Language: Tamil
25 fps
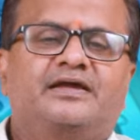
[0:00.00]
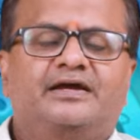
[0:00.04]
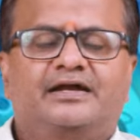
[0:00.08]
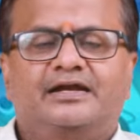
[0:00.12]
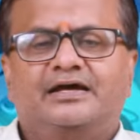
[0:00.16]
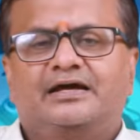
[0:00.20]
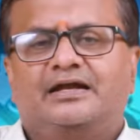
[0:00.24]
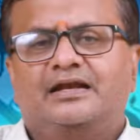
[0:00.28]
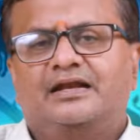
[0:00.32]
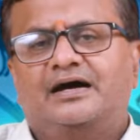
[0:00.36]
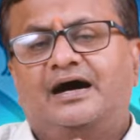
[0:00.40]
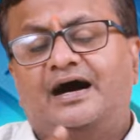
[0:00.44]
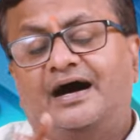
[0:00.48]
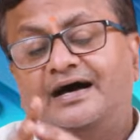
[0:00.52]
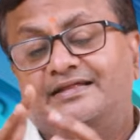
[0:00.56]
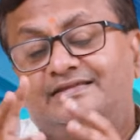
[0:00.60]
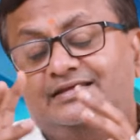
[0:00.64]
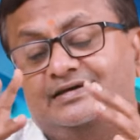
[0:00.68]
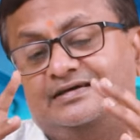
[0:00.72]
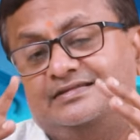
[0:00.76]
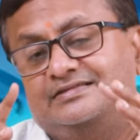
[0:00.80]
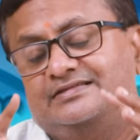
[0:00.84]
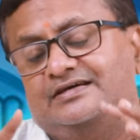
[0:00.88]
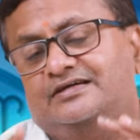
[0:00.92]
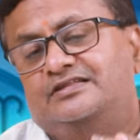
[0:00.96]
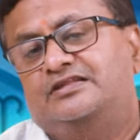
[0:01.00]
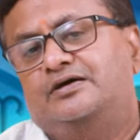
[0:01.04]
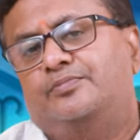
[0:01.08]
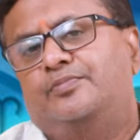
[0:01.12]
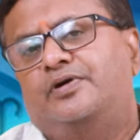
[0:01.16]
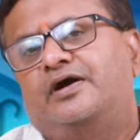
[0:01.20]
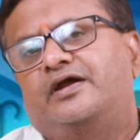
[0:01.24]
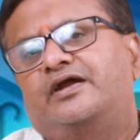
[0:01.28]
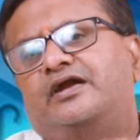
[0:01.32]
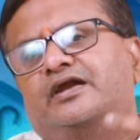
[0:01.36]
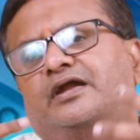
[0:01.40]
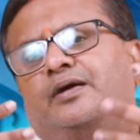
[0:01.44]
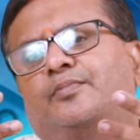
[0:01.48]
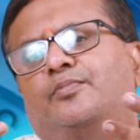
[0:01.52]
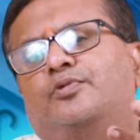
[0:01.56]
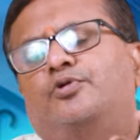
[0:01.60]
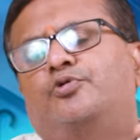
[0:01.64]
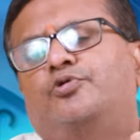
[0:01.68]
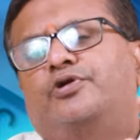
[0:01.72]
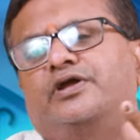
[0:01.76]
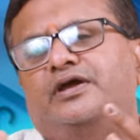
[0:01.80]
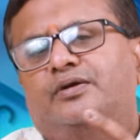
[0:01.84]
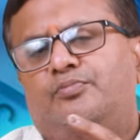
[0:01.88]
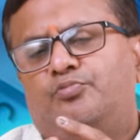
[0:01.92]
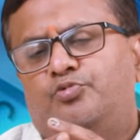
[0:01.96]
எடுக்கலாம் அதுக்கு தகுந்த மாதிரி
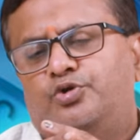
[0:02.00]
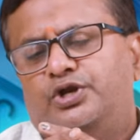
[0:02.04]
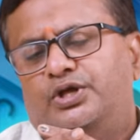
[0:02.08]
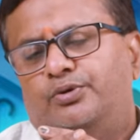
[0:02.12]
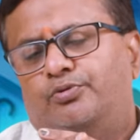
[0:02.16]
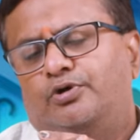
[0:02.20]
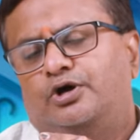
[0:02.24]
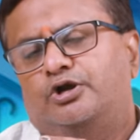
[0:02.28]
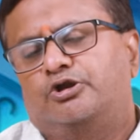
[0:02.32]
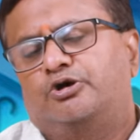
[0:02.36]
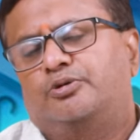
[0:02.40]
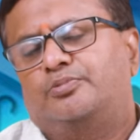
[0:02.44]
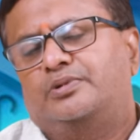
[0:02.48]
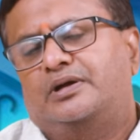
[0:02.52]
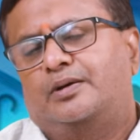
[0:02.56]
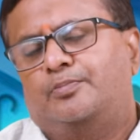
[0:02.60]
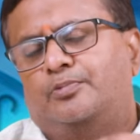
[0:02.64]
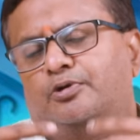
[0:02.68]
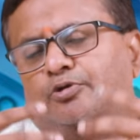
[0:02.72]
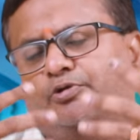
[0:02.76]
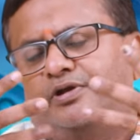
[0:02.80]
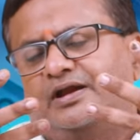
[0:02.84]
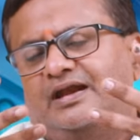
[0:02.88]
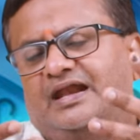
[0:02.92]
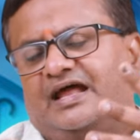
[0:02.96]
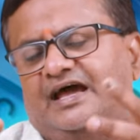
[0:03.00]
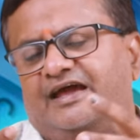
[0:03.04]
நம்மளுடைய முடிவுகளும் நம்மளோட